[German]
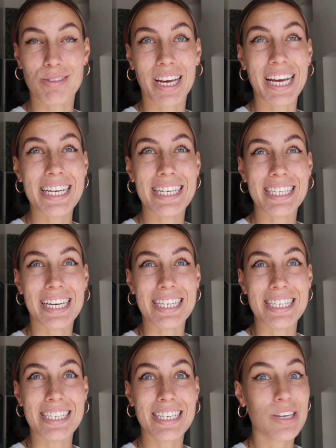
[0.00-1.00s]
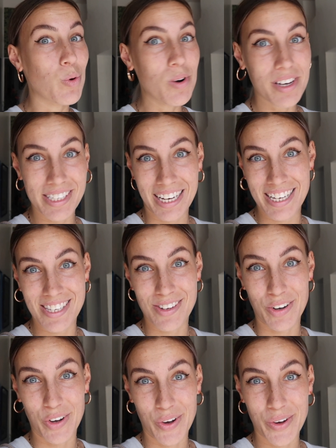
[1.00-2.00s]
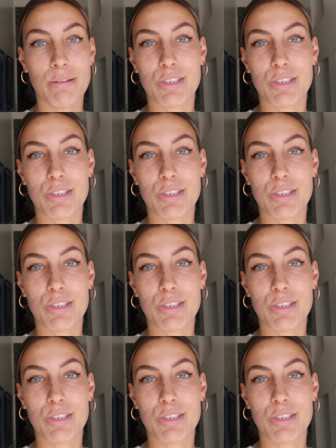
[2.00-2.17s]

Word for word: ein richtig, richtig cooles Restaurant.